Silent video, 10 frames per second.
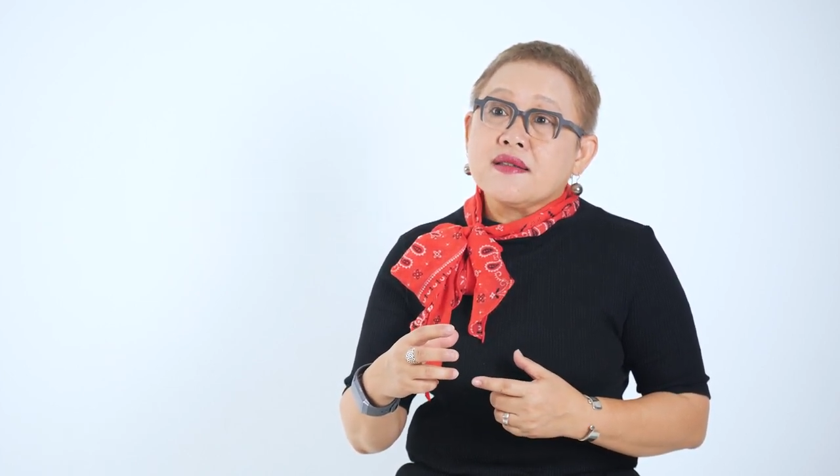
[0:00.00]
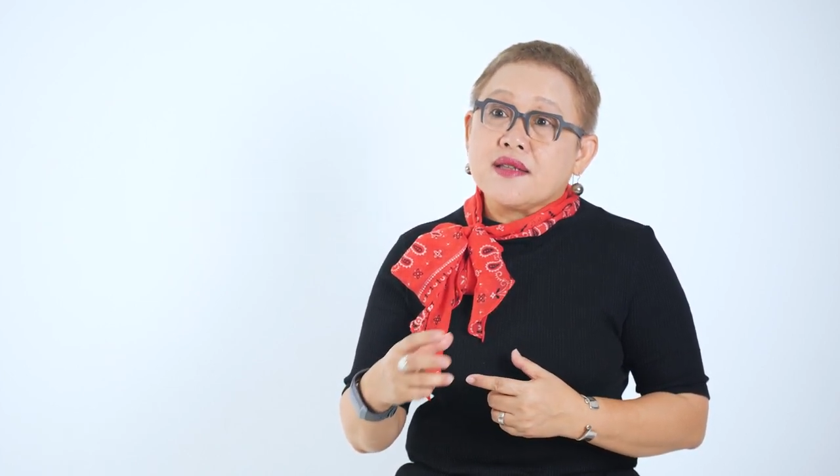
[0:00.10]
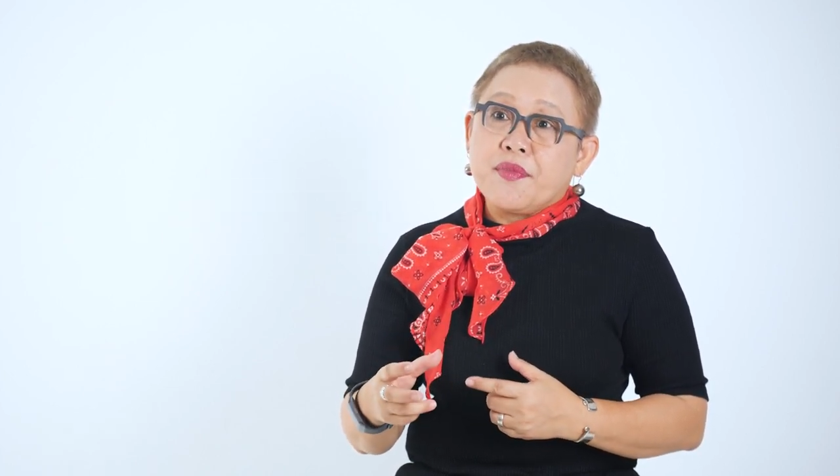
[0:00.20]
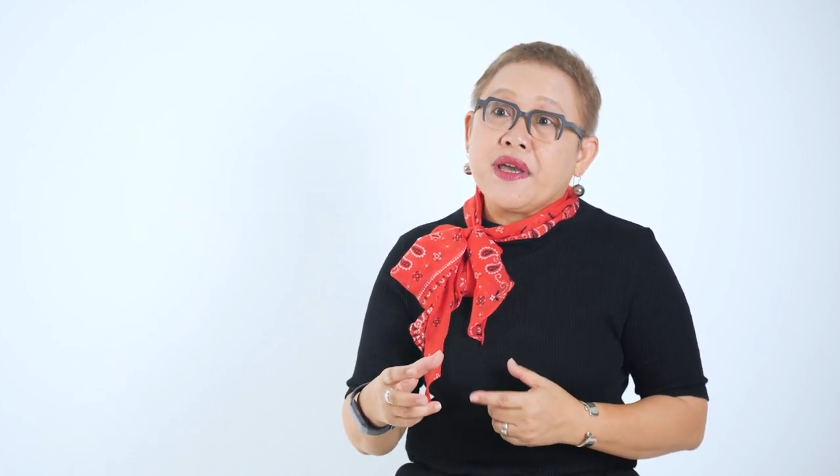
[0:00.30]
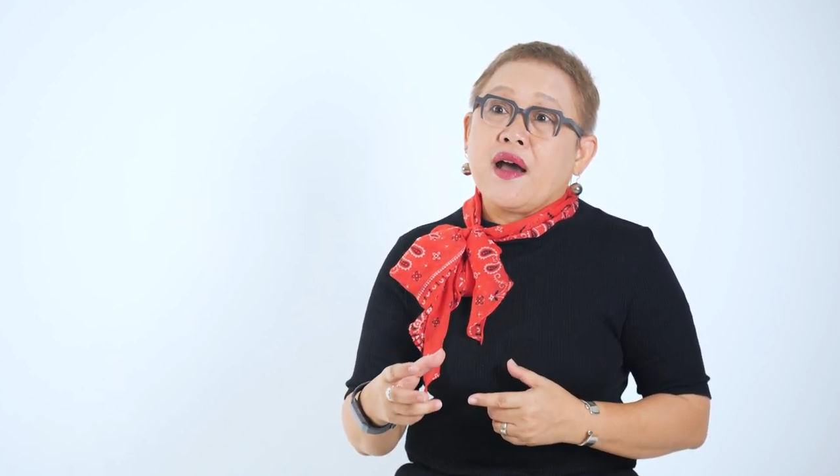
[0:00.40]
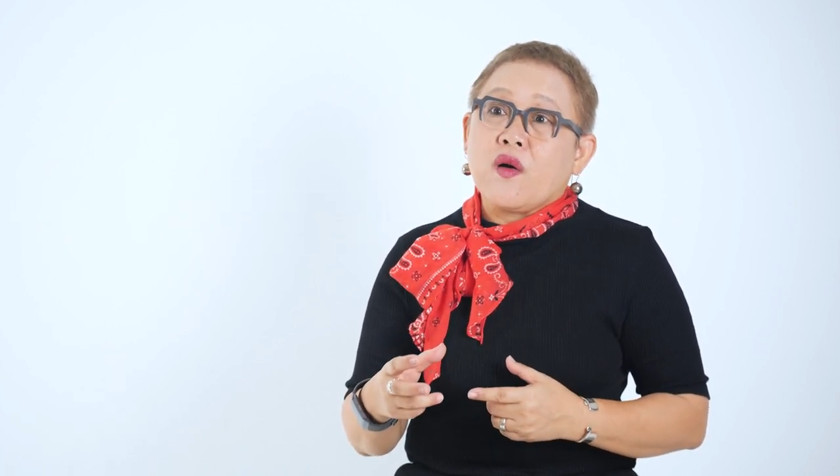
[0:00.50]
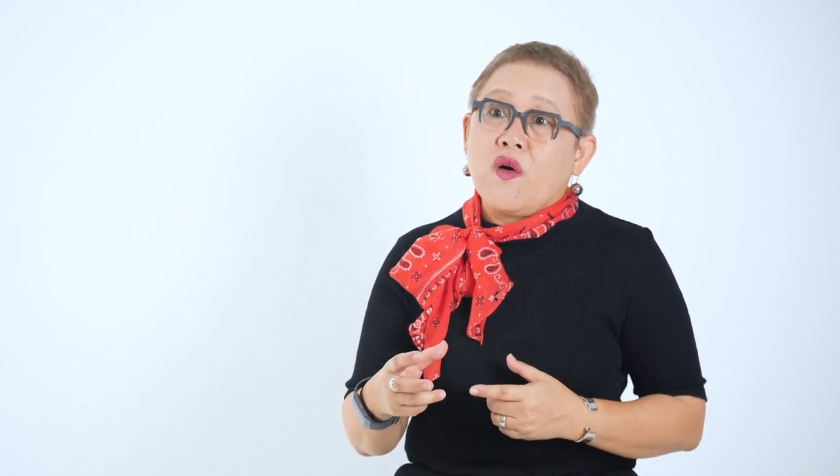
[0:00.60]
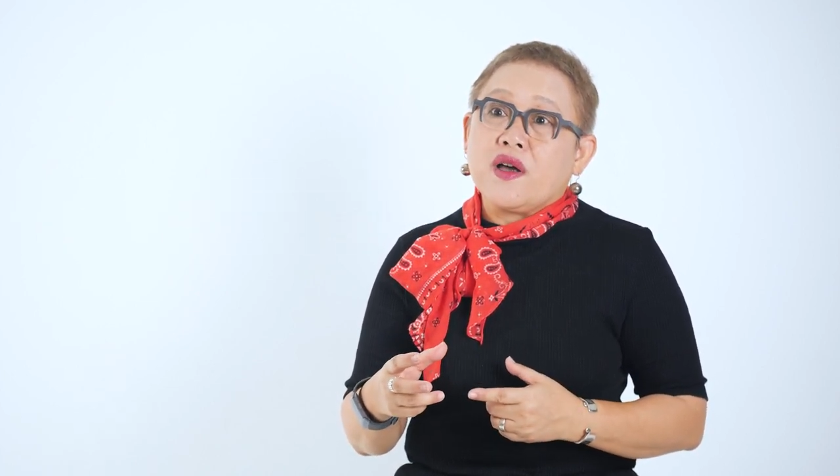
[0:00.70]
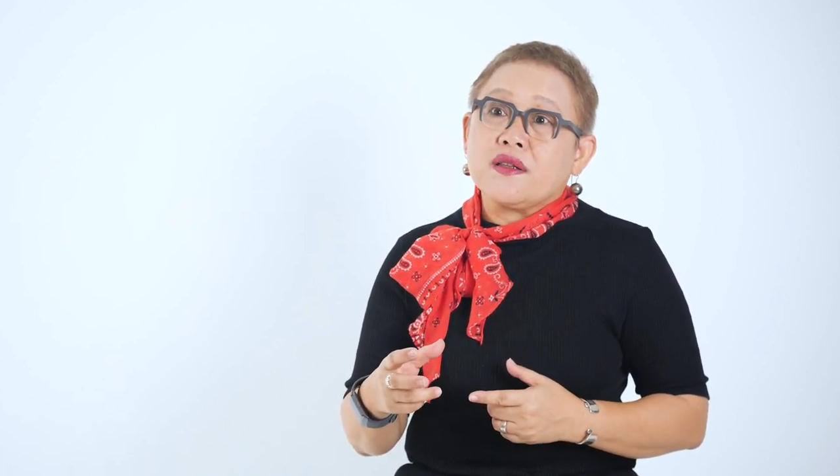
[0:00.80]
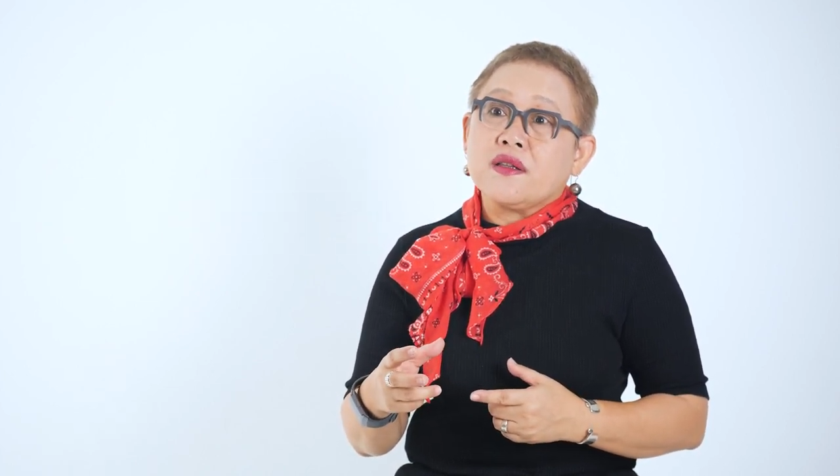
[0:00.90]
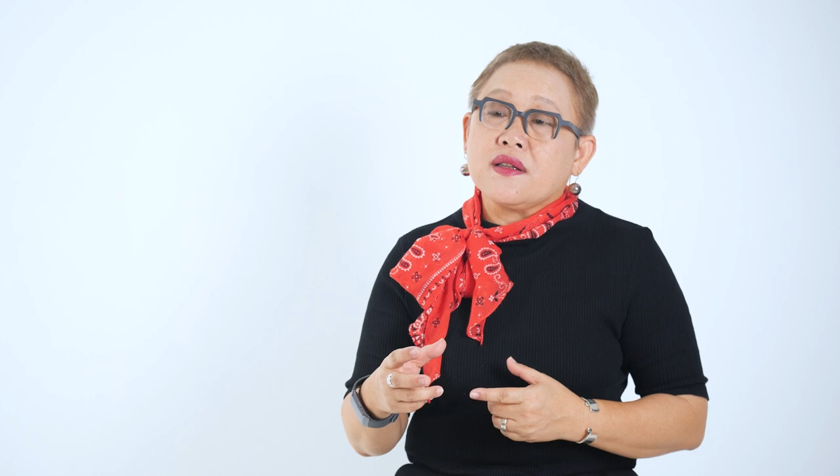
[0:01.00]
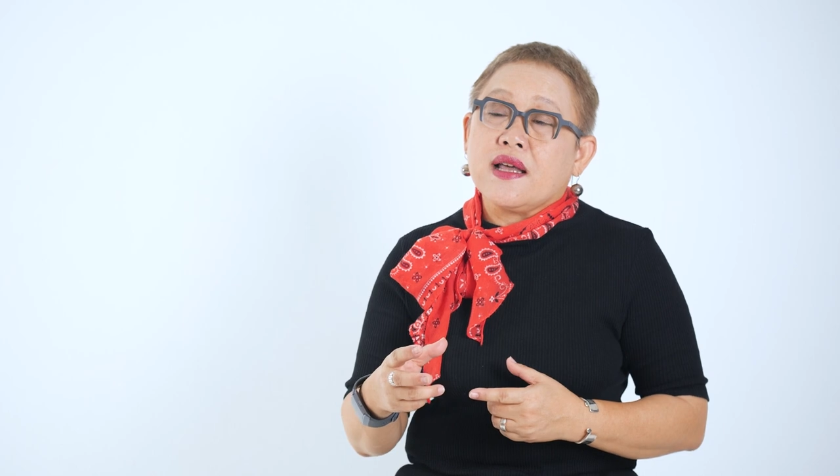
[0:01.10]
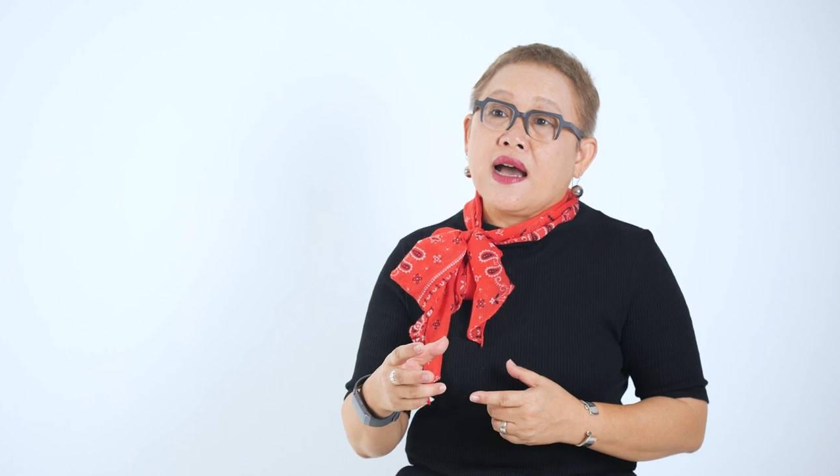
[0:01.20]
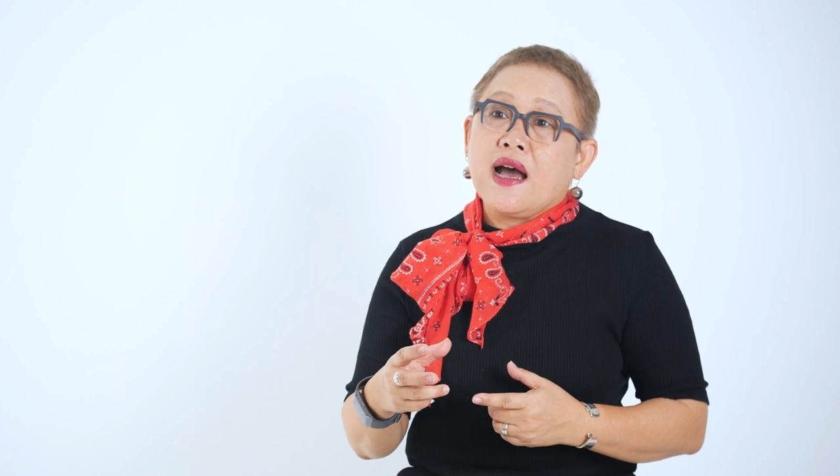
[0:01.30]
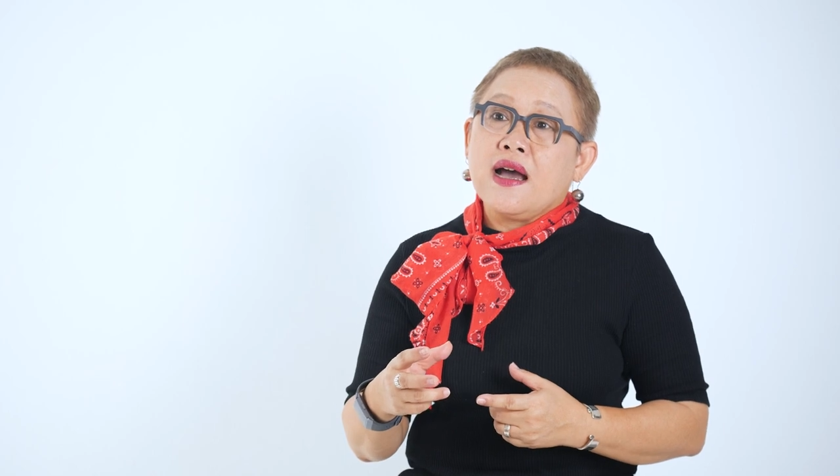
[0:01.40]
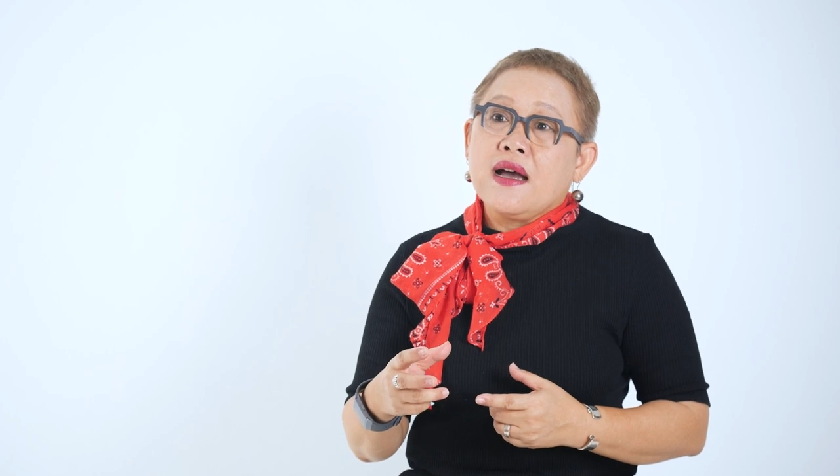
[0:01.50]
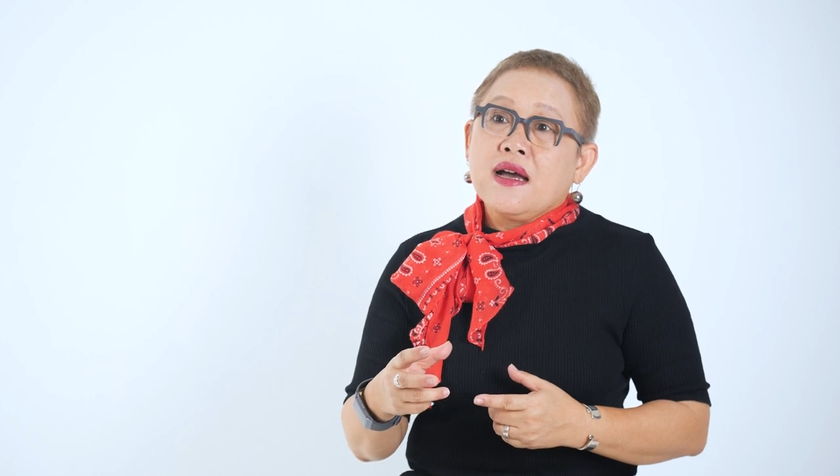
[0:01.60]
ทรัพยากรนะคะ